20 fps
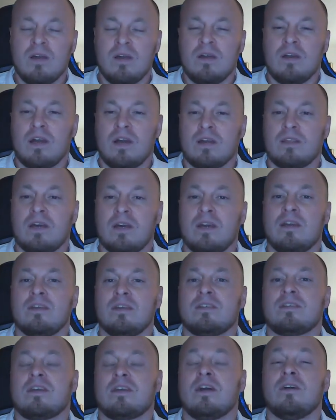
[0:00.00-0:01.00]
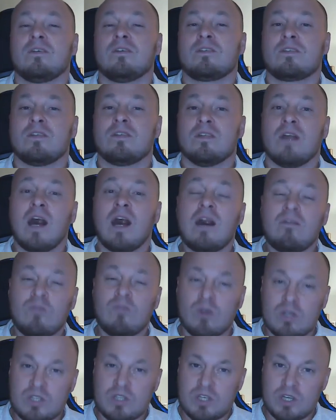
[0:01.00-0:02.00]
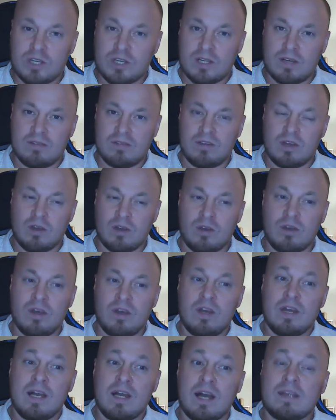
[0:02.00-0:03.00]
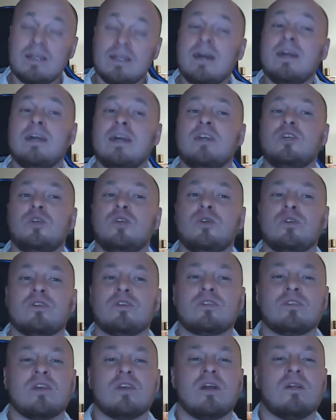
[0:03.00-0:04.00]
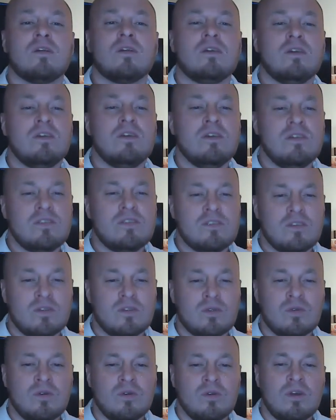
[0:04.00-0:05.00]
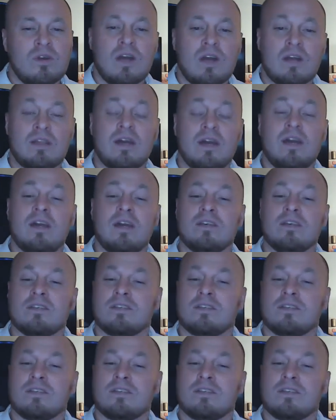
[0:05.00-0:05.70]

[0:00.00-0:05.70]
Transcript: когда я искал славу от человека, когда я еще не знал истину, когда я не